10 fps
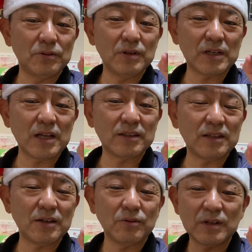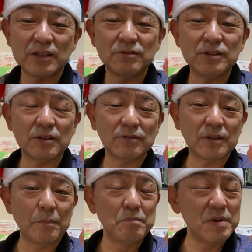れ買ってこれがついてくるっ
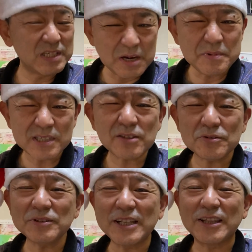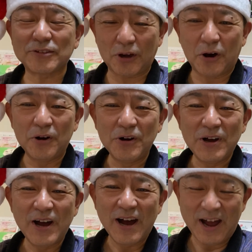てめちゃめちゃ得なんですよ。
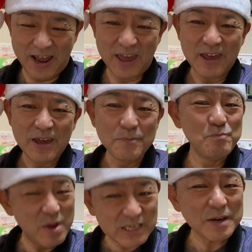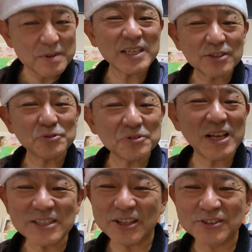はい。めちゃめちゃ得
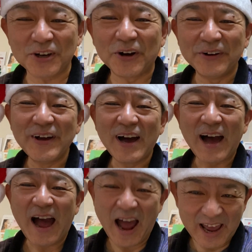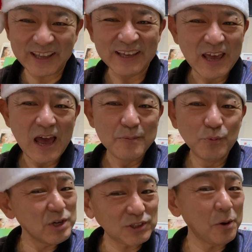なんですよ。はい。
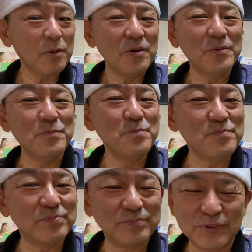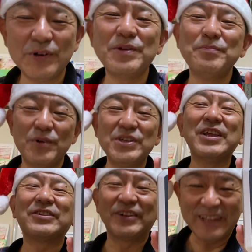もう一度、もういい、もういい
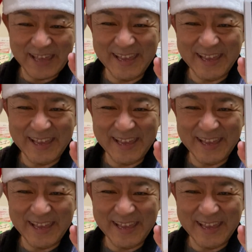ですよね。